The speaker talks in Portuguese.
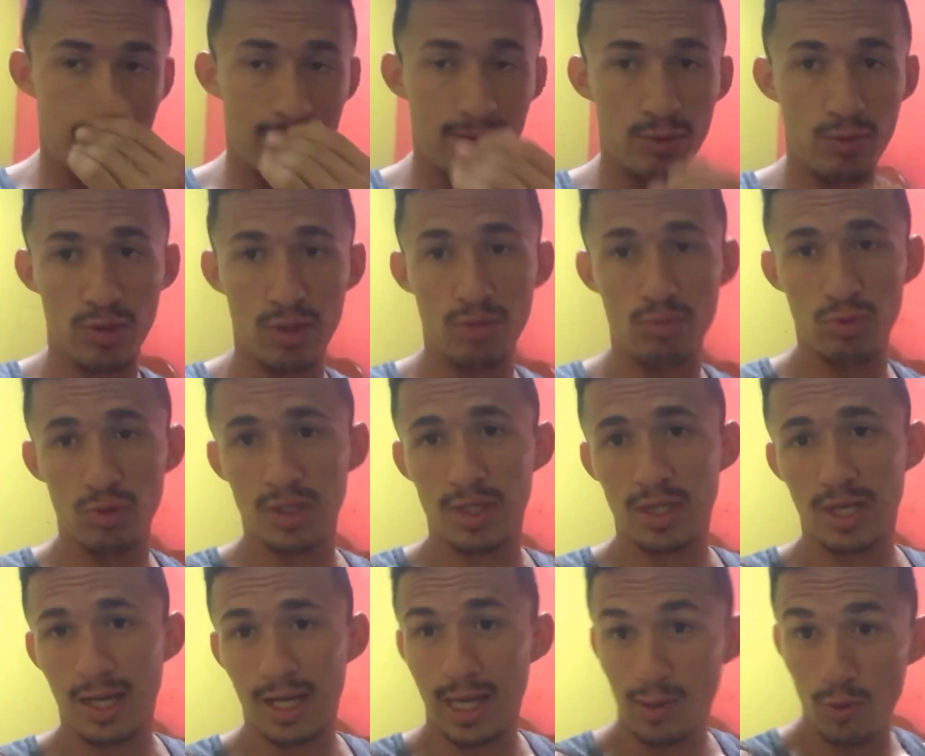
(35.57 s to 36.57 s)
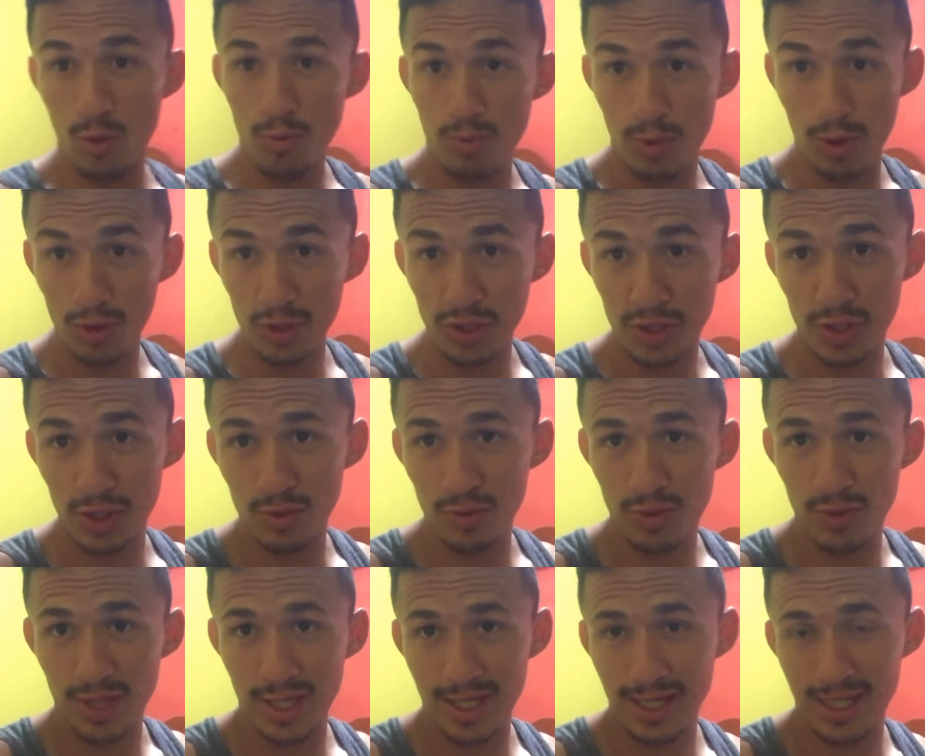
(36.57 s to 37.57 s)
Tô indo buscar lá, GoPro
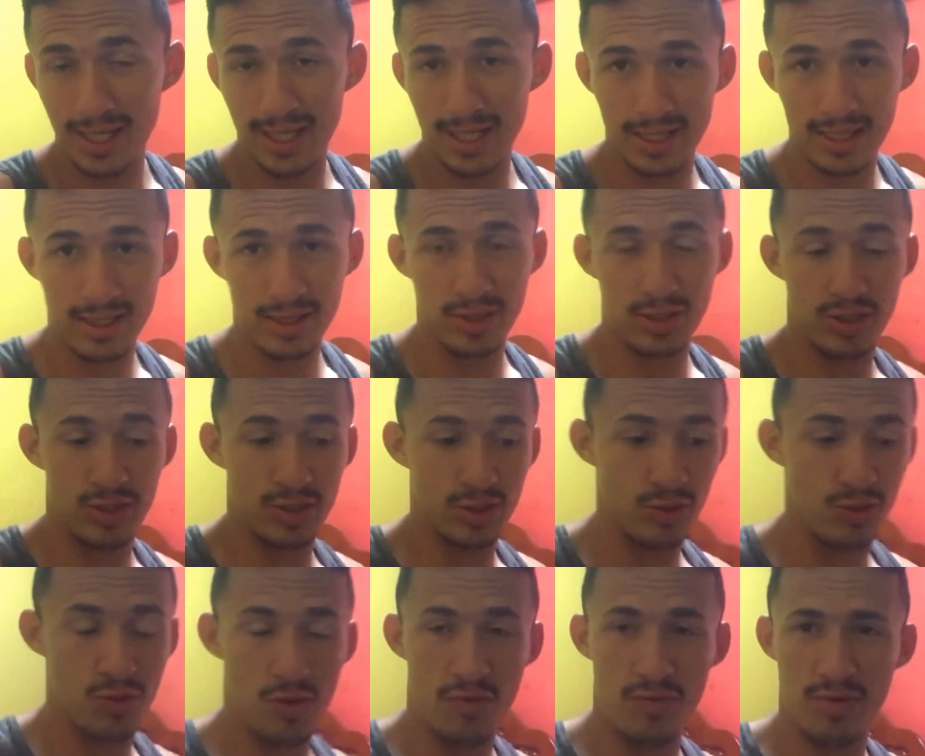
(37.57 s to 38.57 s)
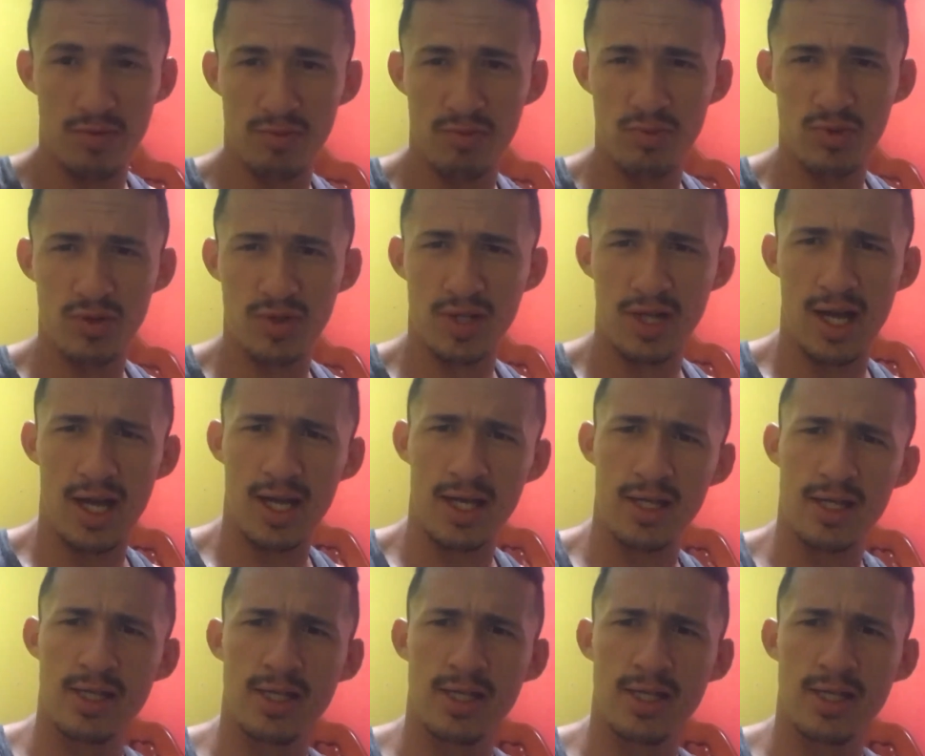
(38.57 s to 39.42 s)
chegou, né, galera? Chegou, vamos buscar.